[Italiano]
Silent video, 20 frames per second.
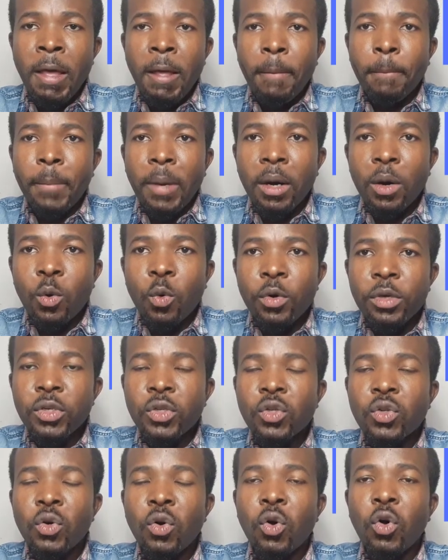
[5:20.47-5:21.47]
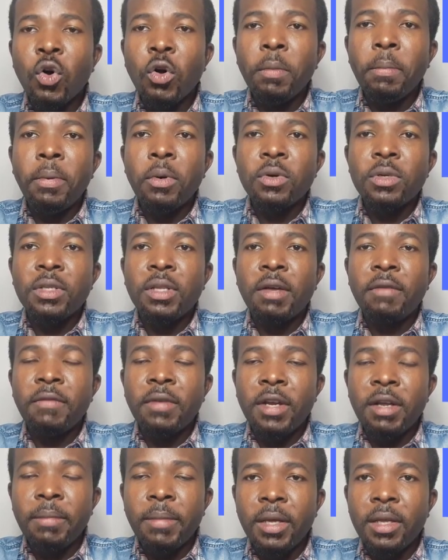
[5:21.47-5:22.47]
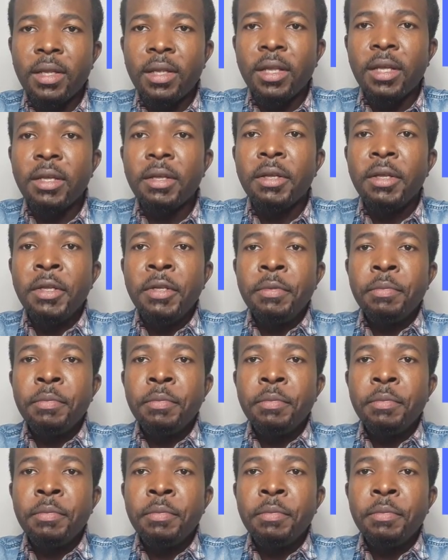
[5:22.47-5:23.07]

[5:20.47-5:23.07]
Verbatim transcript: Ma questo comporta veramente